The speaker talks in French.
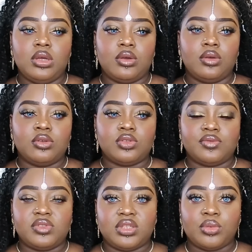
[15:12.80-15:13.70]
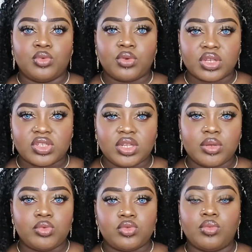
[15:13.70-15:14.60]
Euh, son fils était beaucoup critiqué,
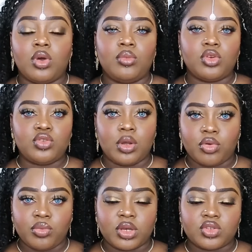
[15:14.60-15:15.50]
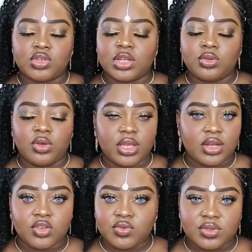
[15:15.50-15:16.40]
plus ou moins. Moi, je suis la première. J'adore
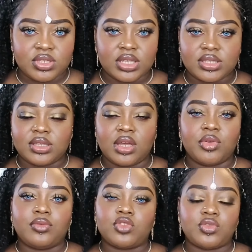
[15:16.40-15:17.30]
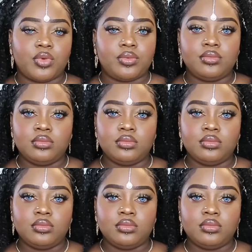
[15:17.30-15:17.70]
Rihanna, je vous ai dit, etc. Mais franchement...